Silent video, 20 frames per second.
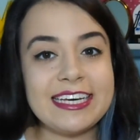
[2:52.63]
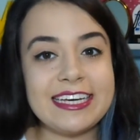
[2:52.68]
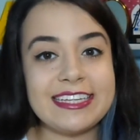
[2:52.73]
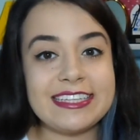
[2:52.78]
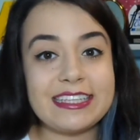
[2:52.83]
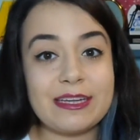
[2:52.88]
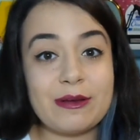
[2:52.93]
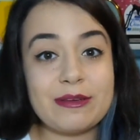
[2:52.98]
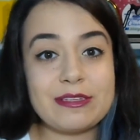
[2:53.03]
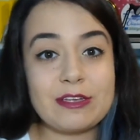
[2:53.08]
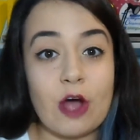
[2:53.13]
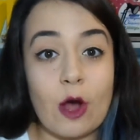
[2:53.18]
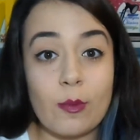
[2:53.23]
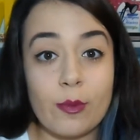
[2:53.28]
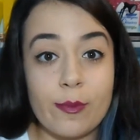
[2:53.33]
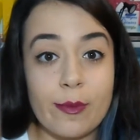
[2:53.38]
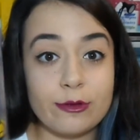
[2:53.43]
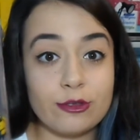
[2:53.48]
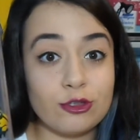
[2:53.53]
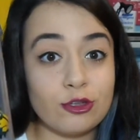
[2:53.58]
Então esse
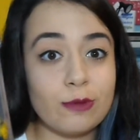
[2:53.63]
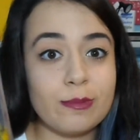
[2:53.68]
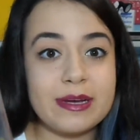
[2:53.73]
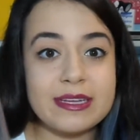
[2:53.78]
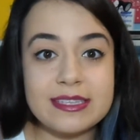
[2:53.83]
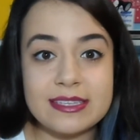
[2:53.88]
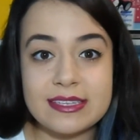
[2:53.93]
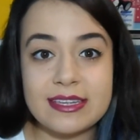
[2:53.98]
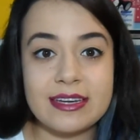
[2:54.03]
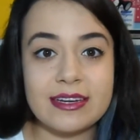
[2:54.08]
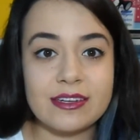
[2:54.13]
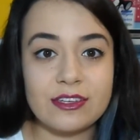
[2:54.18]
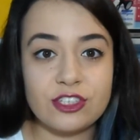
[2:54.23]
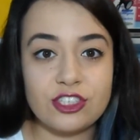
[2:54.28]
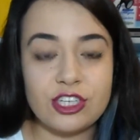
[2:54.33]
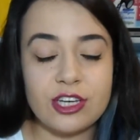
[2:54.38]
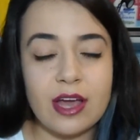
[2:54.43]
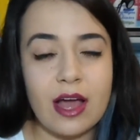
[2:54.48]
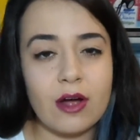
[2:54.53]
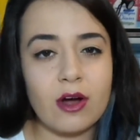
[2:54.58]
copo me ajudou
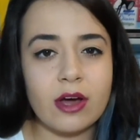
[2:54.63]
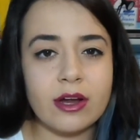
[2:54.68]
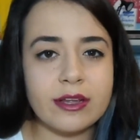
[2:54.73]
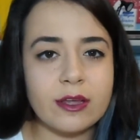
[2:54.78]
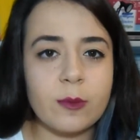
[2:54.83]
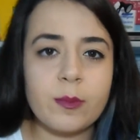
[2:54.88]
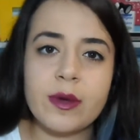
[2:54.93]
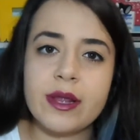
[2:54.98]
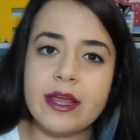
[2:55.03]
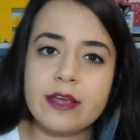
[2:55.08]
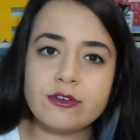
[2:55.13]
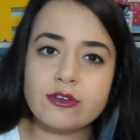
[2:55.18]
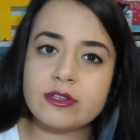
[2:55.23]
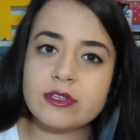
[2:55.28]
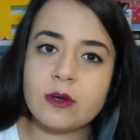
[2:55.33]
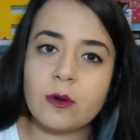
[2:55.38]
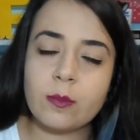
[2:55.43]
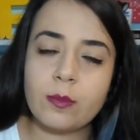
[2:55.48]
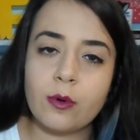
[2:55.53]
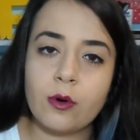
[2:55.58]
bastante. Agora que eu parei de
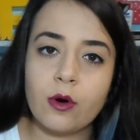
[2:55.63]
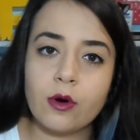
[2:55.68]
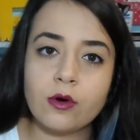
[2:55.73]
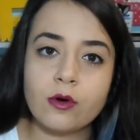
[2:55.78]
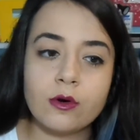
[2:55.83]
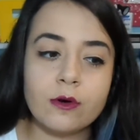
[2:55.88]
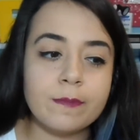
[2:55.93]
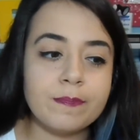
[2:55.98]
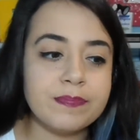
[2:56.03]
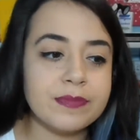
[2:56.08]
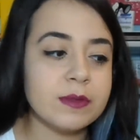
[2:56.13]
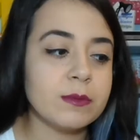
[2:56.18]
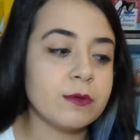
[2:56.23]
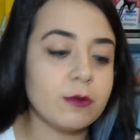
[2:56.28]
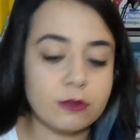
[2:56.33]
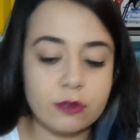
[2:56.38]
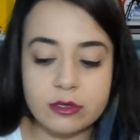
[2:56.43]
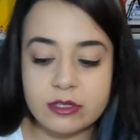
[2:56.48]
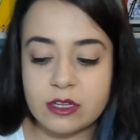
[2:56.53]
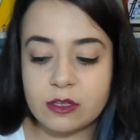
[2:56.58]
usar um pouco,
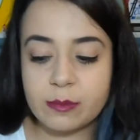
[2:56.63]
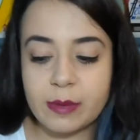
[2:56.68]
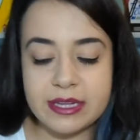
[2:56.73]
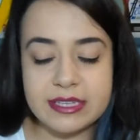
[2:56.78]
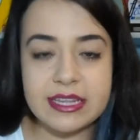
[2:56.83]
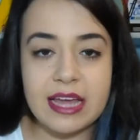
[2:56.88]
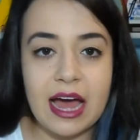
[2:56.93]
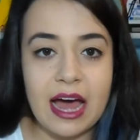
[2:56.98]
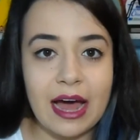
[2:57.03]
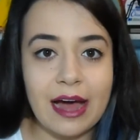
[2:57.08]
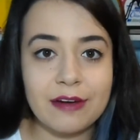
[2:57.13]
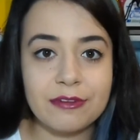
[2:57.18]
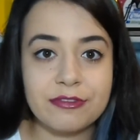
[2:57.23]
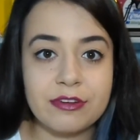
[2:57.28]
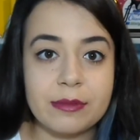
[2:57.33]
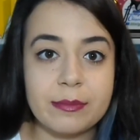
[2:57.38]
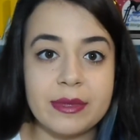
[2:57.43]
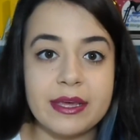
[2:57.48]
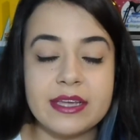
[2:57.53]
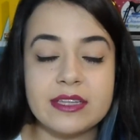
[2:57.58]
que eu tô usando mais
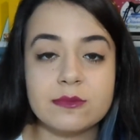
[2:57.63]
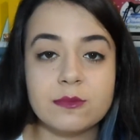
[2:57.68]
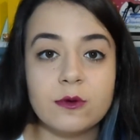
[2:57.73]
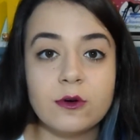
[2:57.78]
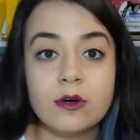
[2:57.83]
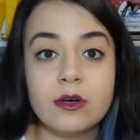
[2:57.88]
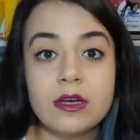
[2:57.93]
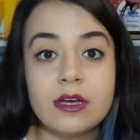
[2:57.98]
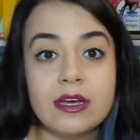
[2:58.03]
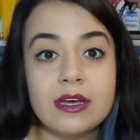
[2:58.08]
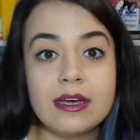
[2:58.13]
garrafa mesmo.